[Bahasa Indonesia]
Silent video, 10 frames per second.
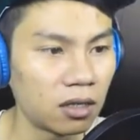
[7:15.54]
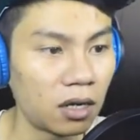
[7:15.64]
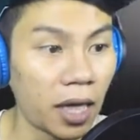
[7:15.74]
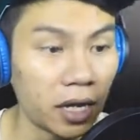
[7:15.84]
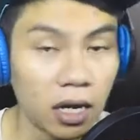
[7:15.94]

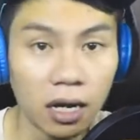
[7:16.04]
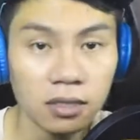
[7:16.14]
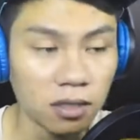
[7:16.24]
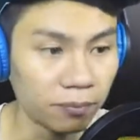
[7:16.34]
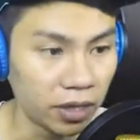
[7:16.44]
nah ini
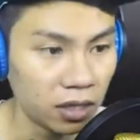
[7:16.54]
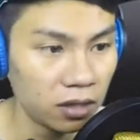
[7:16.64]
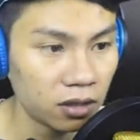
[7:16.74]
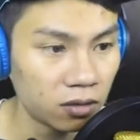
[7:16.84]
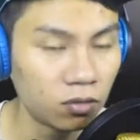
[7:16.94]
adalah cermin
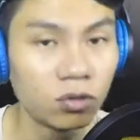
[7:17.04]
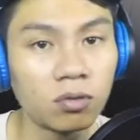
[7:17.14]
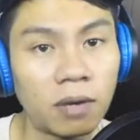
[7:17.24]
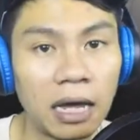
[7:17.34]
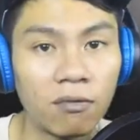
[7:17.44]

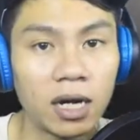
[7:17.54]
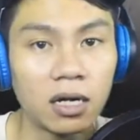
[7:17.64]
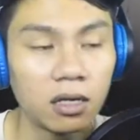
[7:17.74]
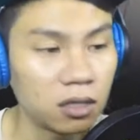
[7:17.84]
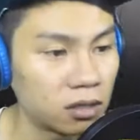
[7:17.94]
untuk
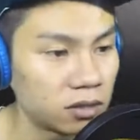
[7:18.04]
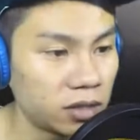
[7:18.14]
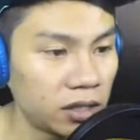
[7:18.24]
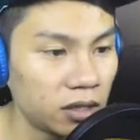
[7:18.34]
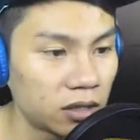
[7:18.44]
melawan
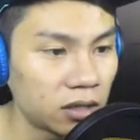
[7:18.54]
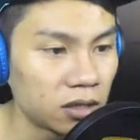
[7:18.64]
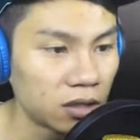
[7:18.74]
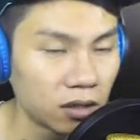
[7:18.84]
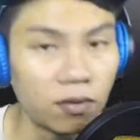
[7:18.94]
si
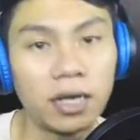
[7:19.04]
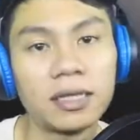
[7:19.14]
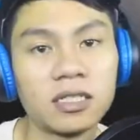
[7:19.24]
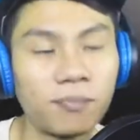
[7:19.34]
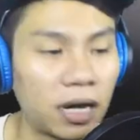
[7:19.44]

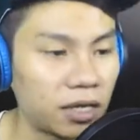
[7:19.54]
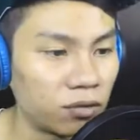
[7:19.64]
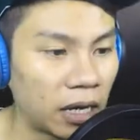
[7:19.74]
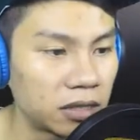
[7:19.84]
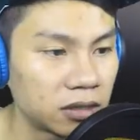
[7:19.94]
wanita Jepang
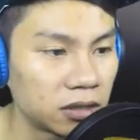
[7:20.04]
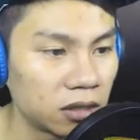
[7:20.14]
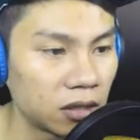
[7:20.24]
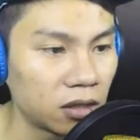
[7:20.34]
itu guys